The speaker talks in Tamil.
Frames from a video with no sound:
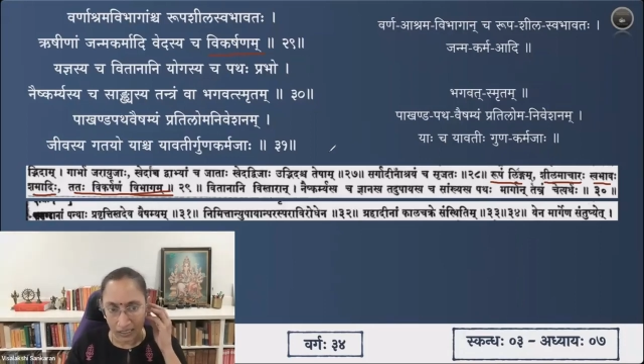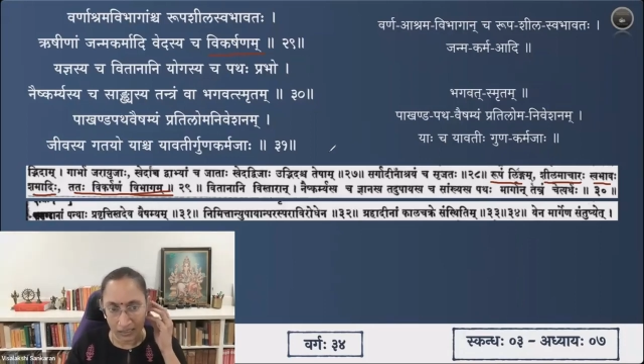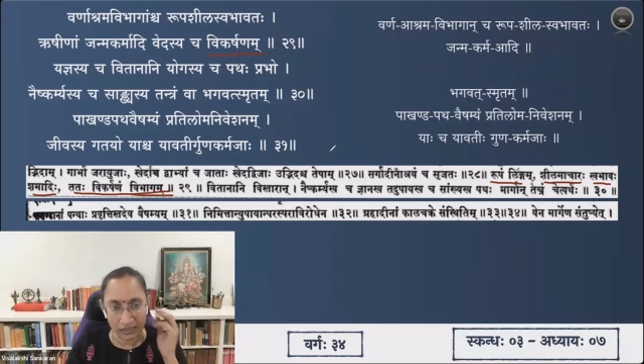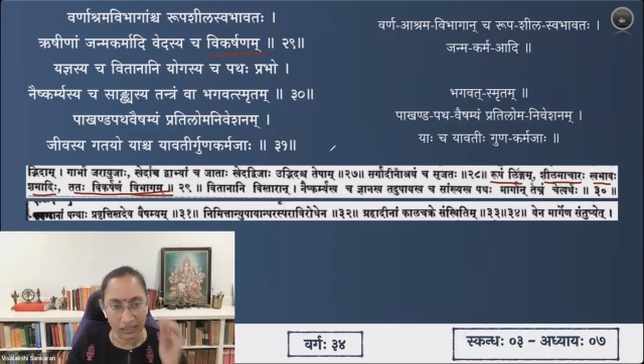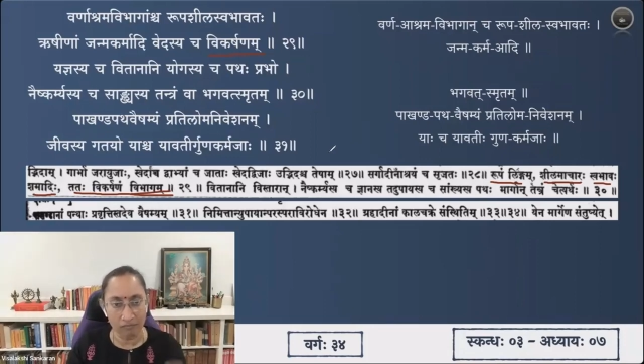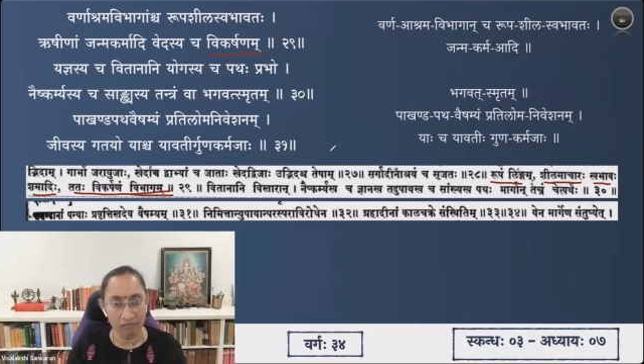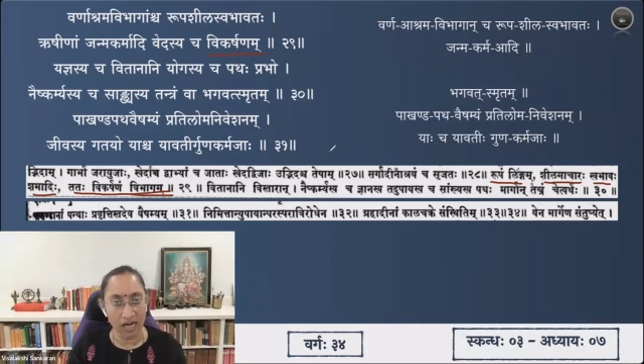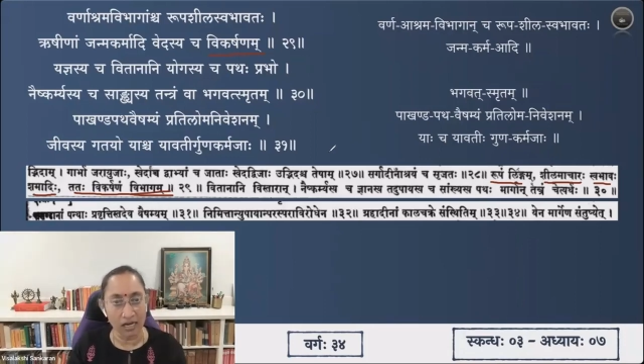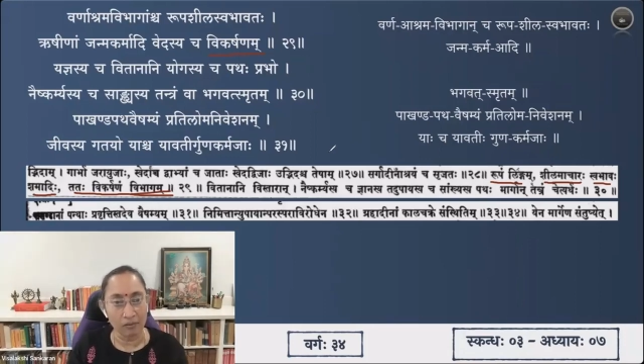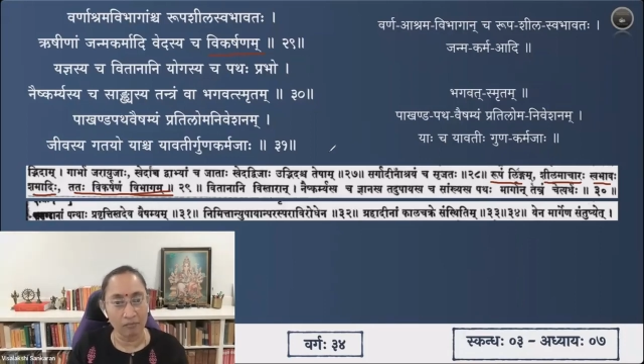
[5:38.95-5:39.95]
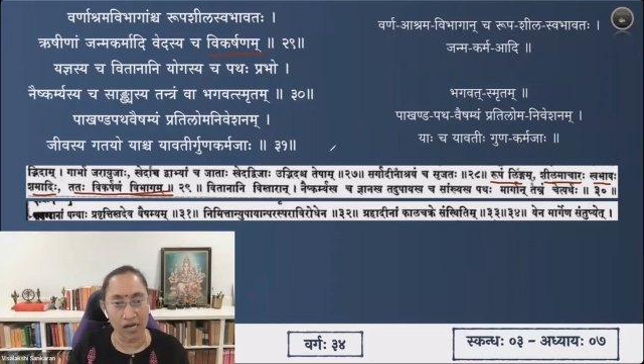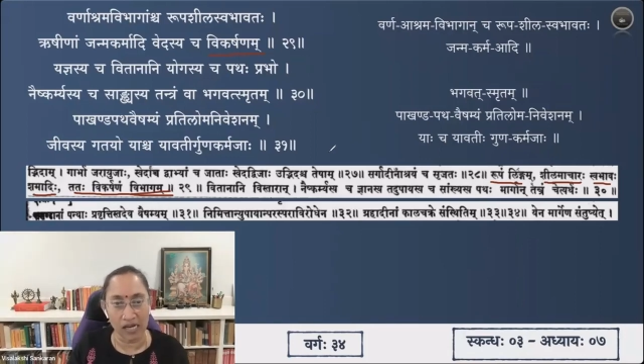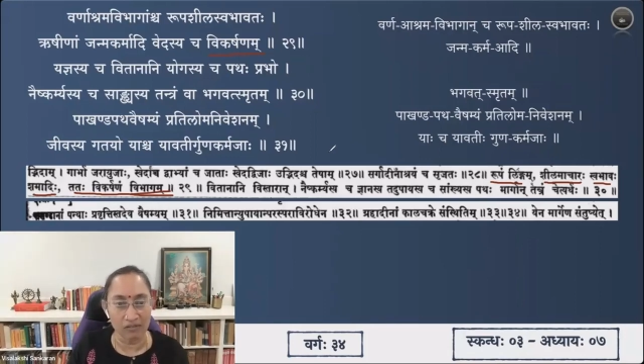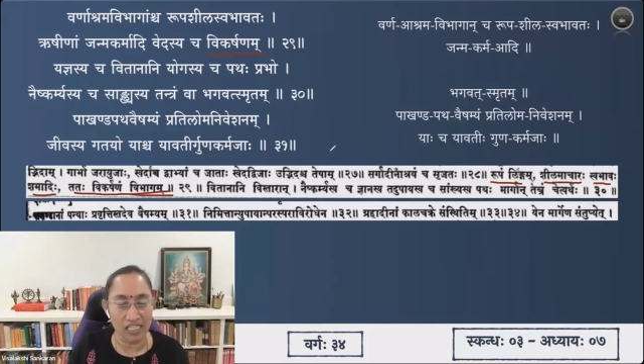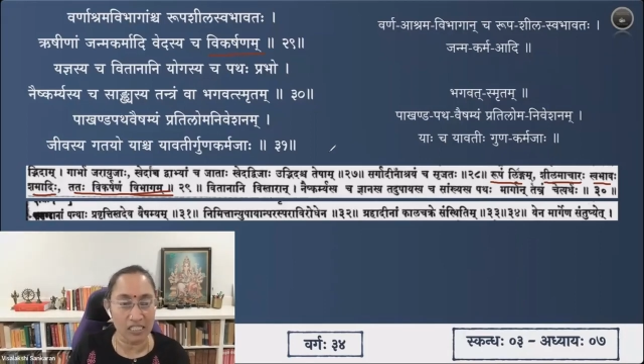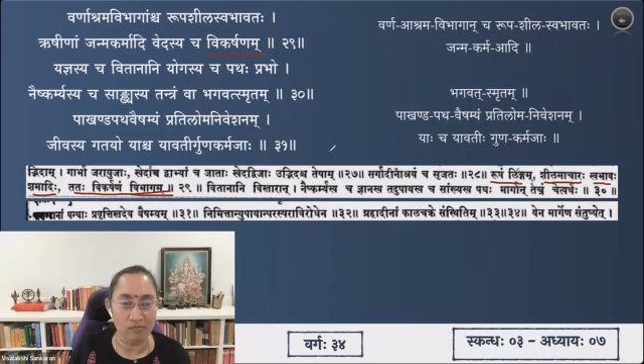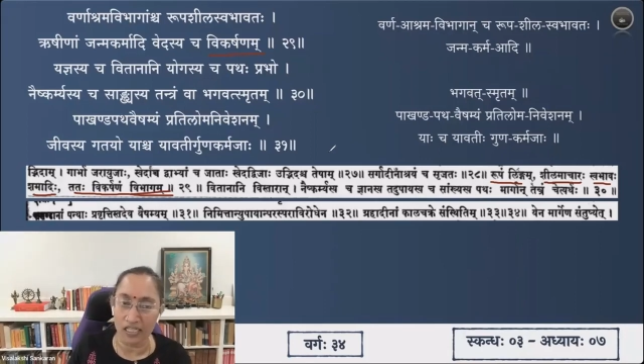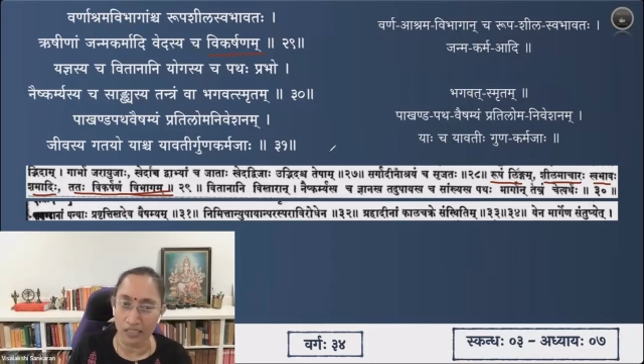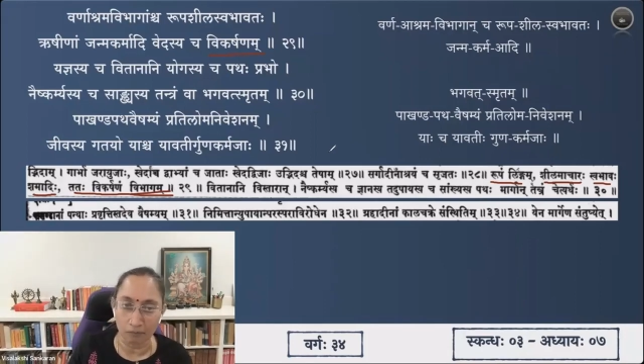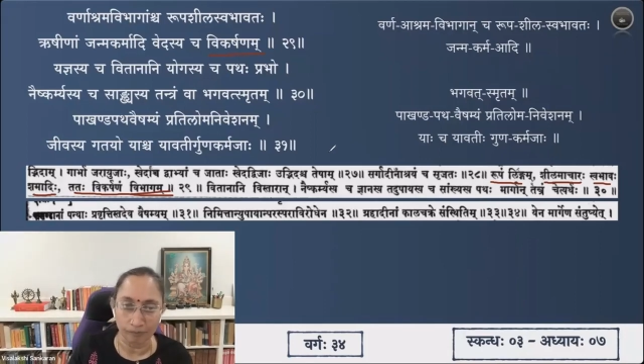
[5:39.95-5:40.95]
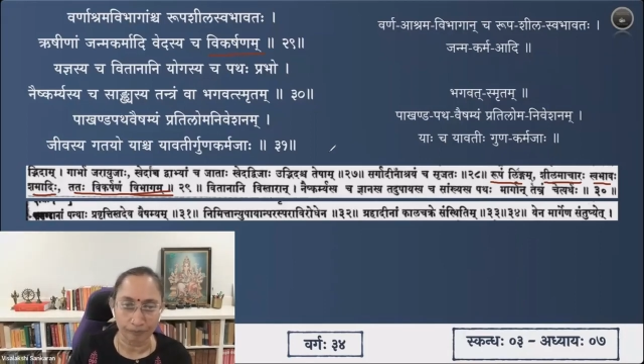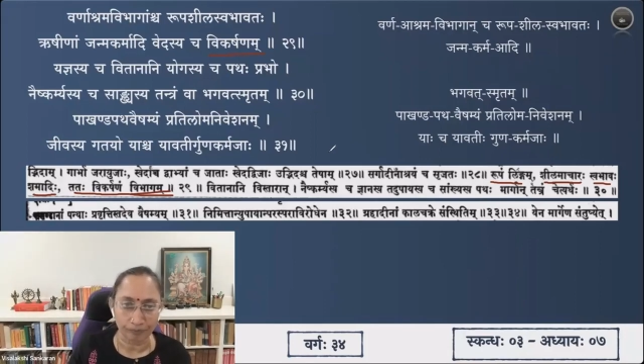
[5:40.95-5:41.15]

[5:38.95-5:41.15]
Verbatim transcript: தந்திரம் வா பகவத் ஸ்மிருதம்